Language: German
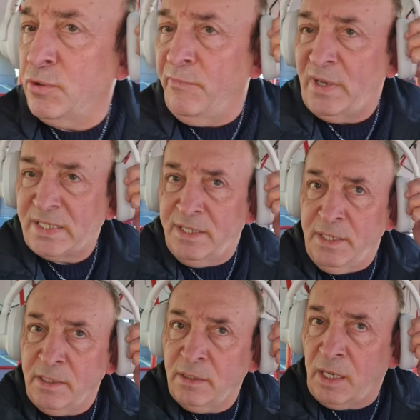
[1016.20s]
bin ich schon fast
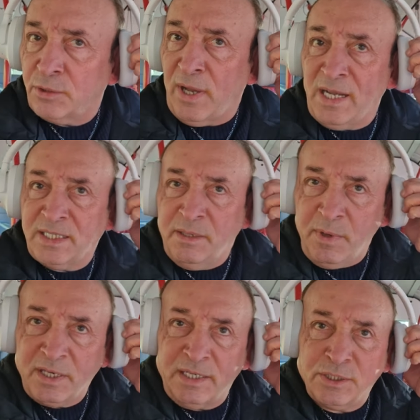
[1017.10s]
hinten. Also 18
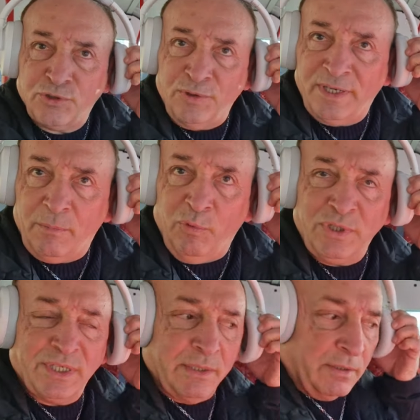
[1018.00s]
Meter ist schon der
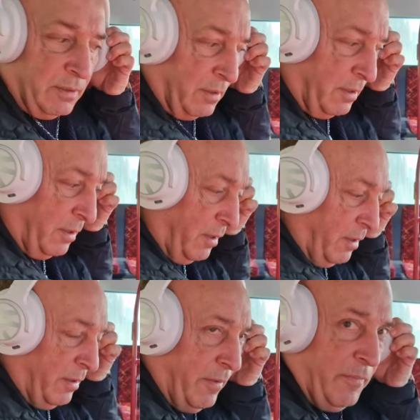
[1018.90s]
Bus.
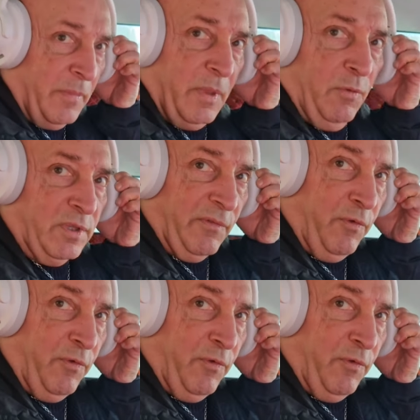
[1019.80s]
Und